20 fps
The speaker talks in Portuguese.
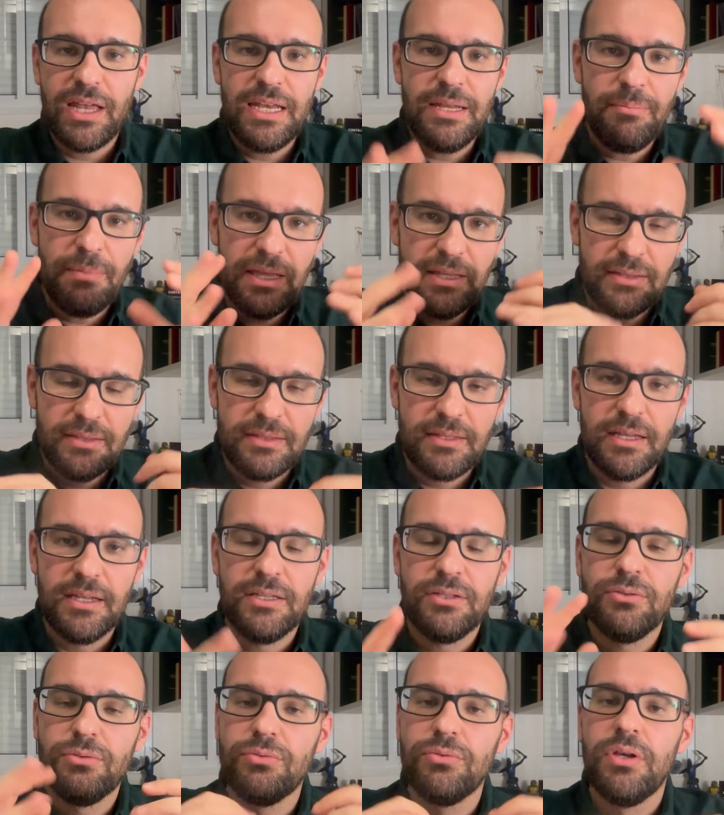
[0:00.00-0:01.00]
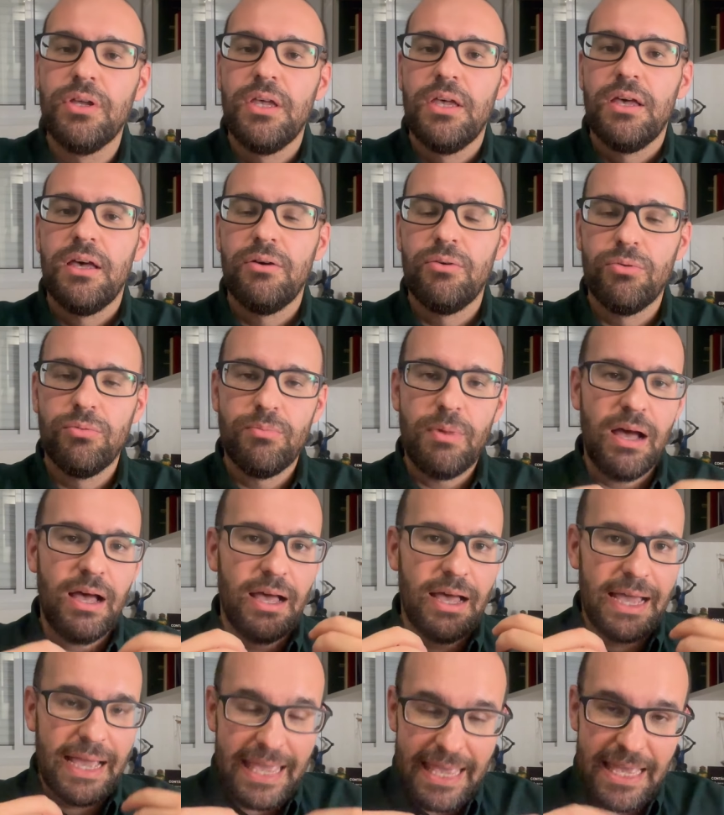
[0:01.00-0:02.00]
alimentando
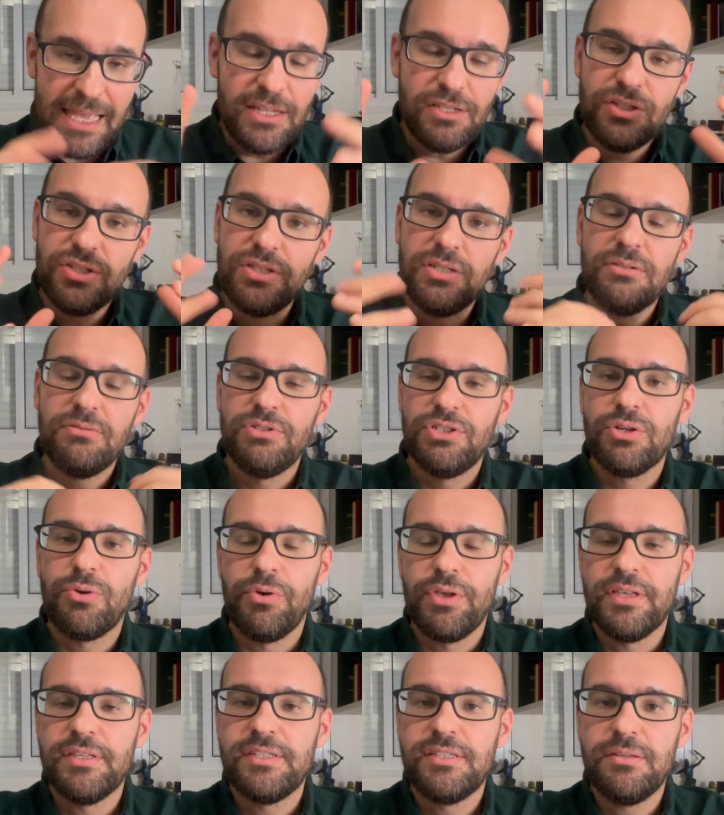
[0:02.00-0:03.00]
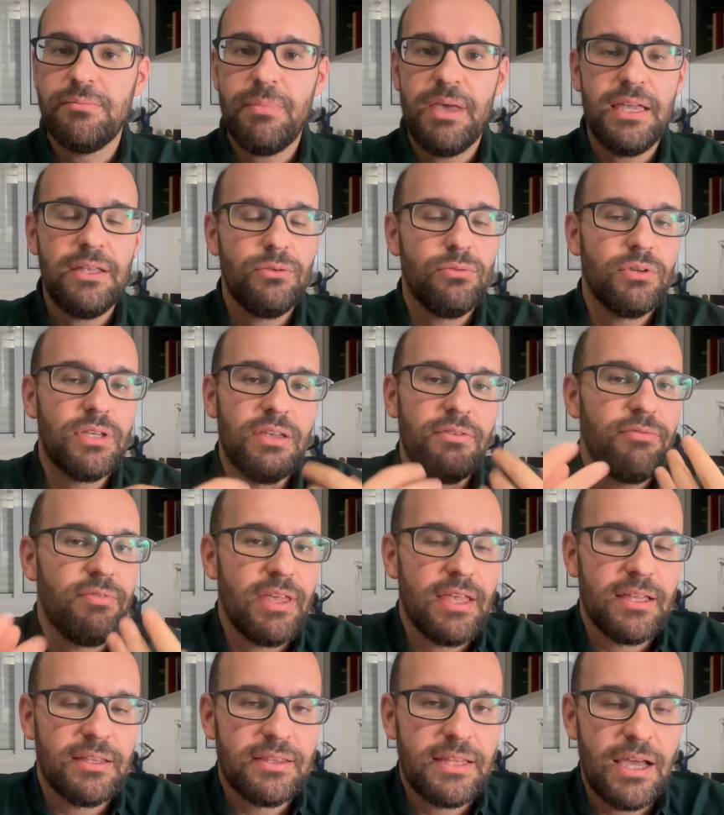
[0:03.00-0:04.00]
uma rede de conhecimento que
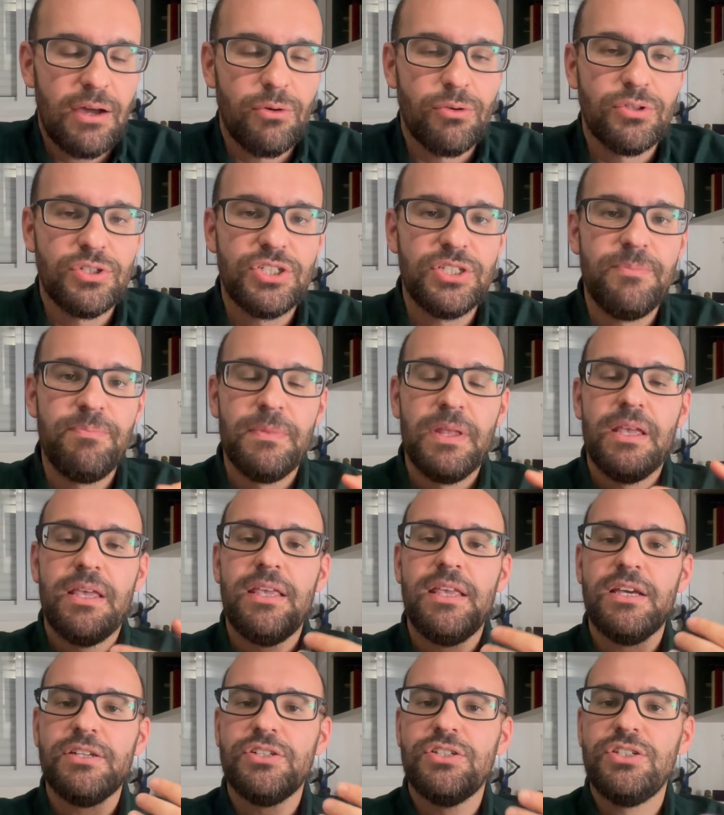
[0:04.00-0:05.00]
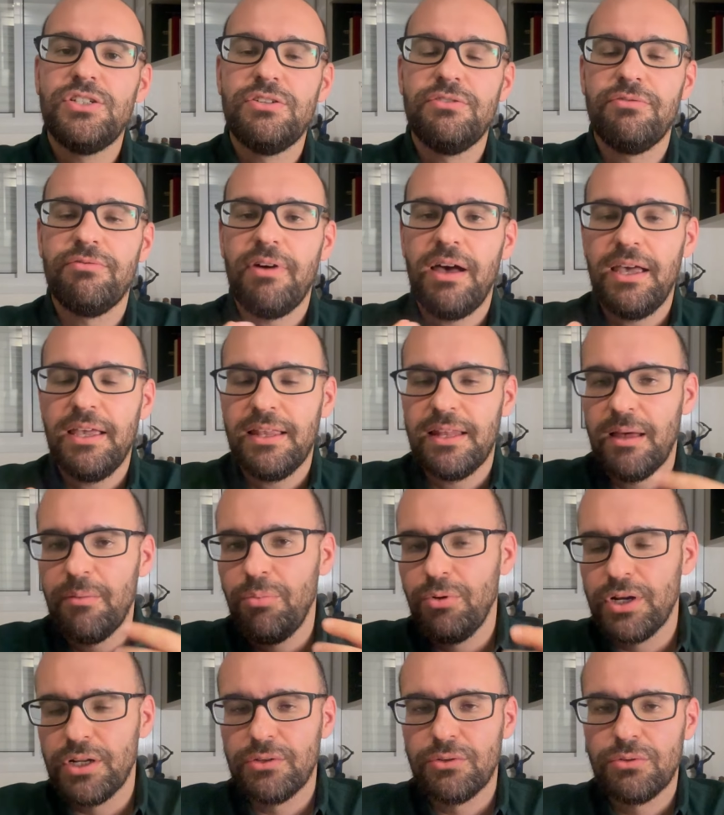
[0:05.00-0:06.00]
vem até hoje e a gente vai
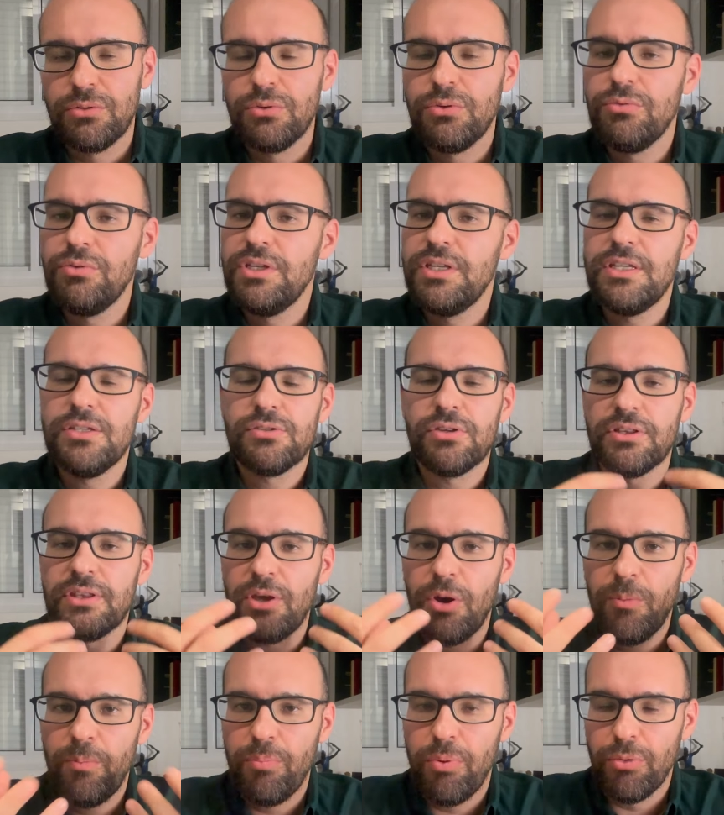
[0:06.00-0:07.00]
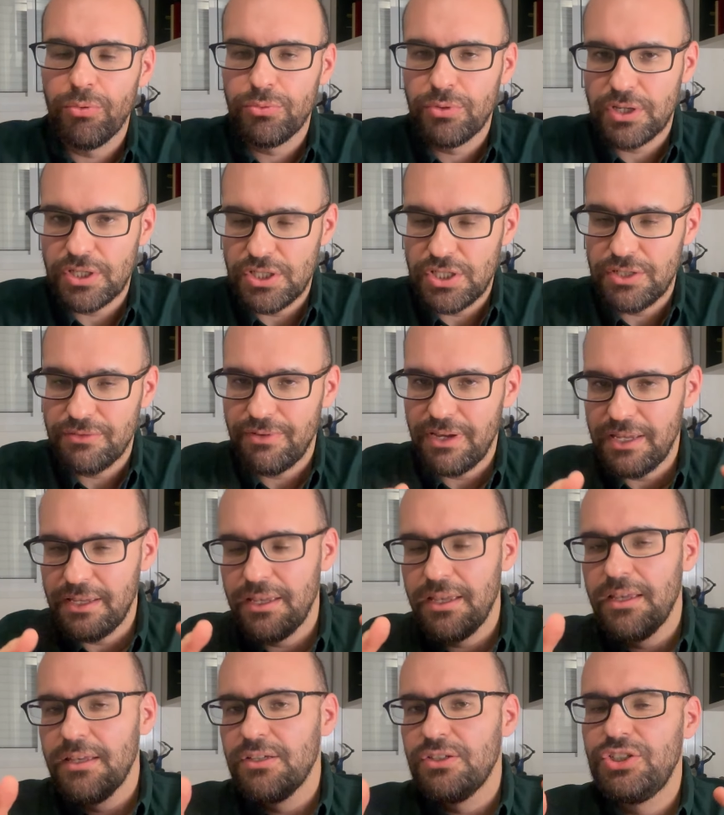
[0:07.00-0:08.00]
elaborando tudo isso até o ponto que a gente vai
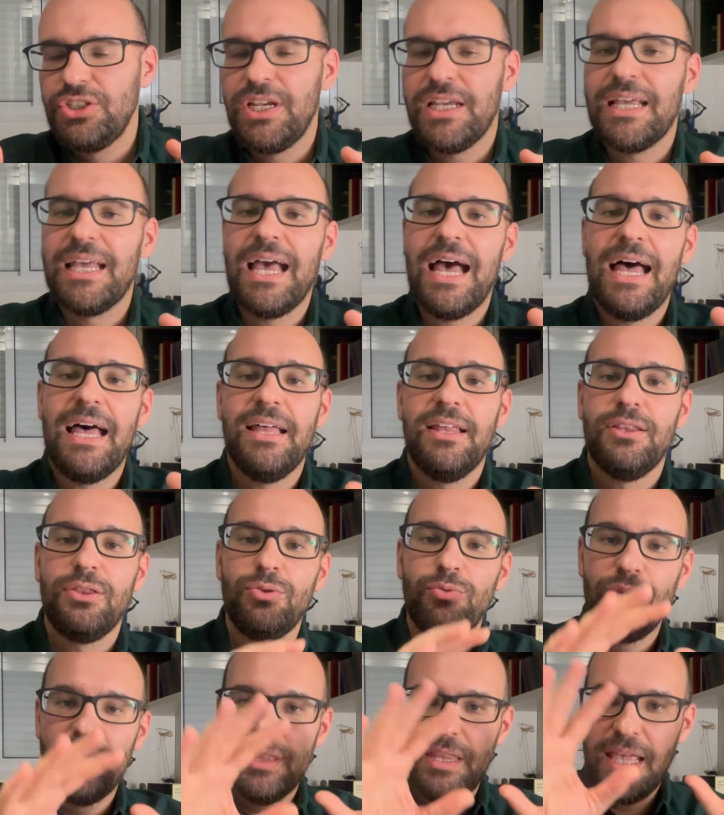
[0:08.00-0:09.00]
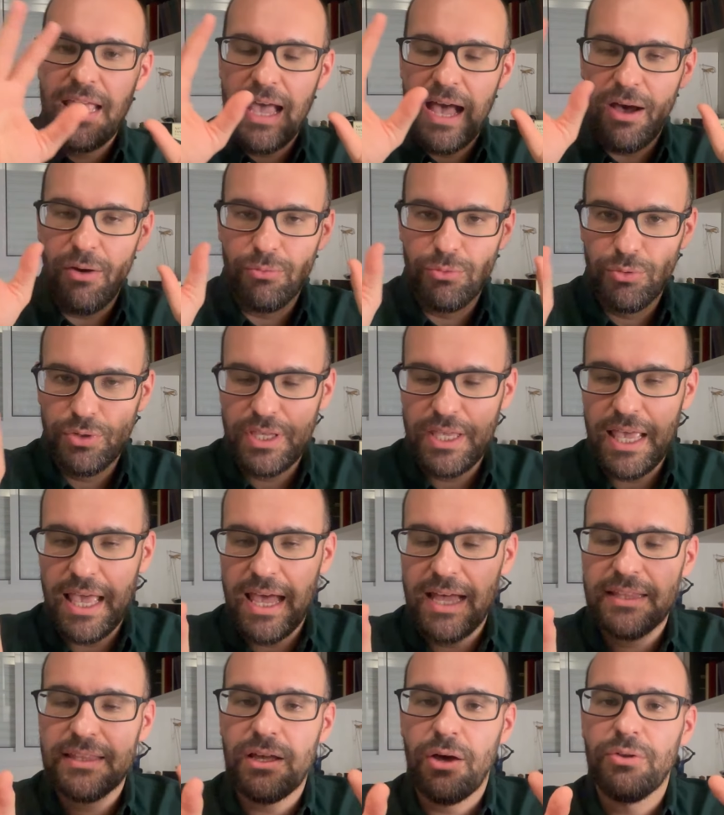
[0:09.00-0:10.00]
chegar no ideal do que é
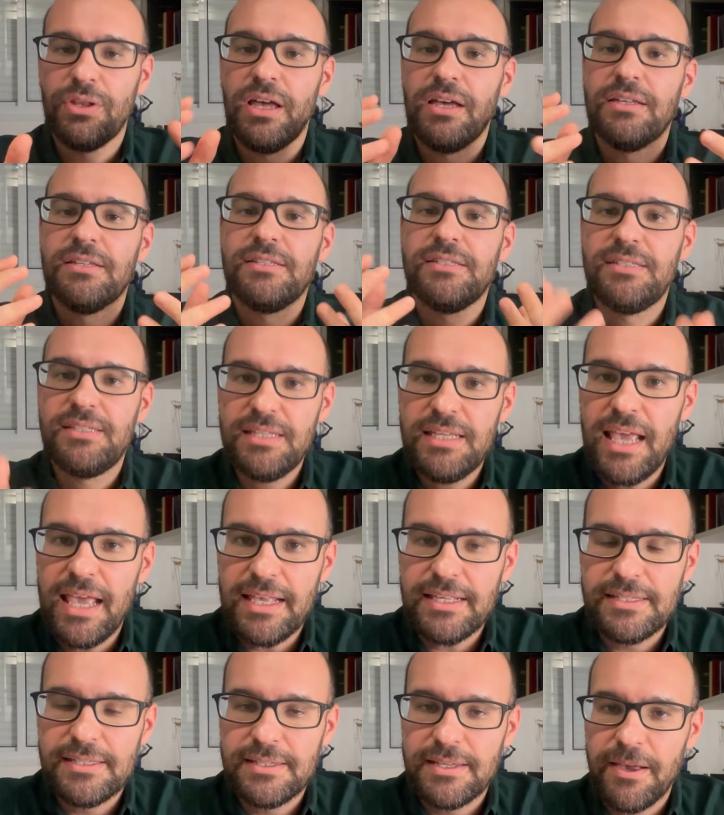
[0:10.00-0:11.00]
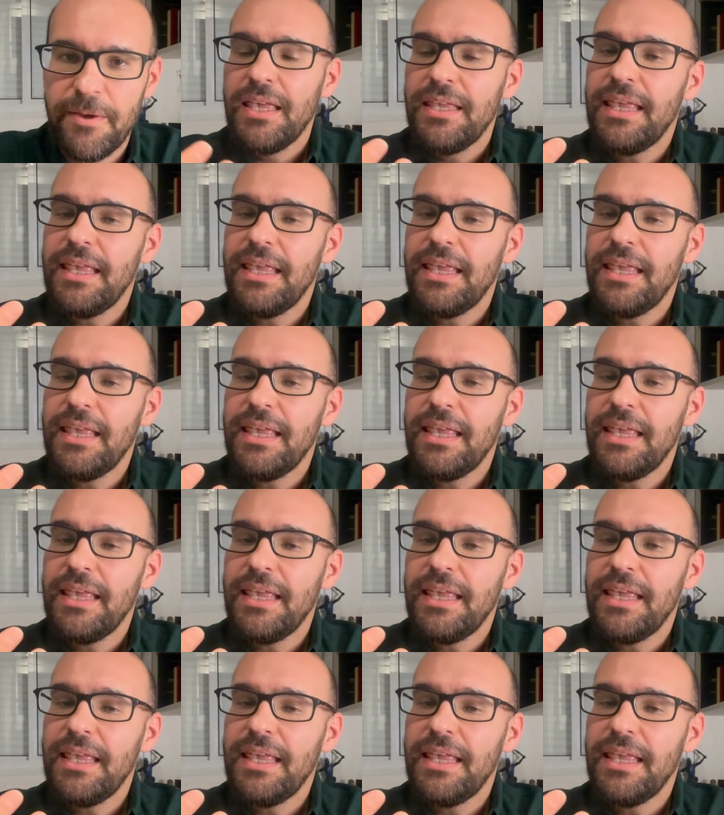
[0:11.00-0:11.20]
a tal da ciência.